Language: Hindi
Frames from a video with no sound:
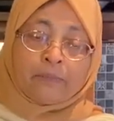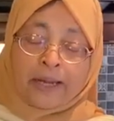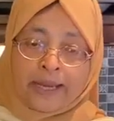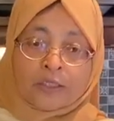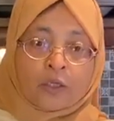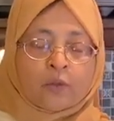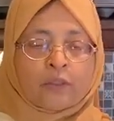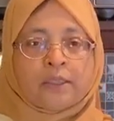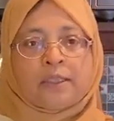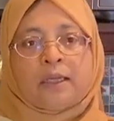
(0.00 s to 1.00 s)
राय ज़रूर
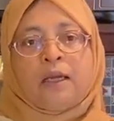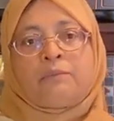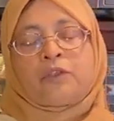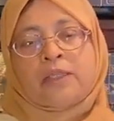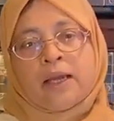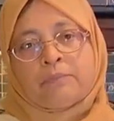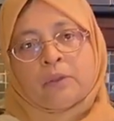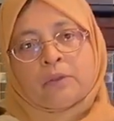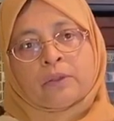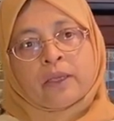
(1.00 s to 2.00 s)
दीजिएगा मुझे आप
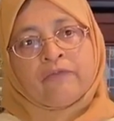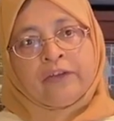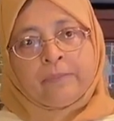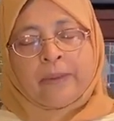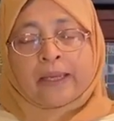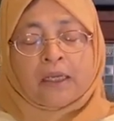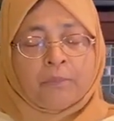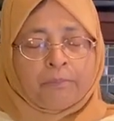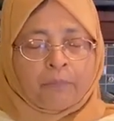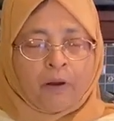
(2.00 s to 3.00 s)
लोगों के फीडबैक
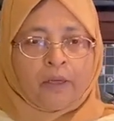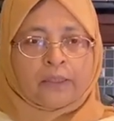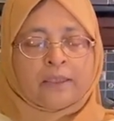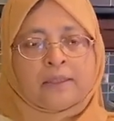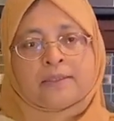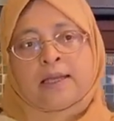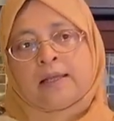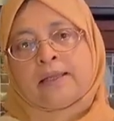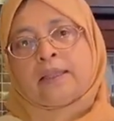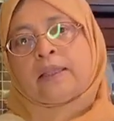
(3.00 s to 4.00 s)
का बहुत
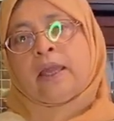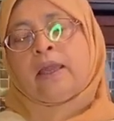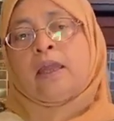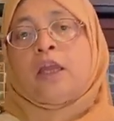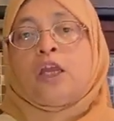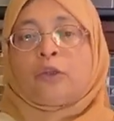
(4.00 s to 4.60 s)
इंतज़ार रहता है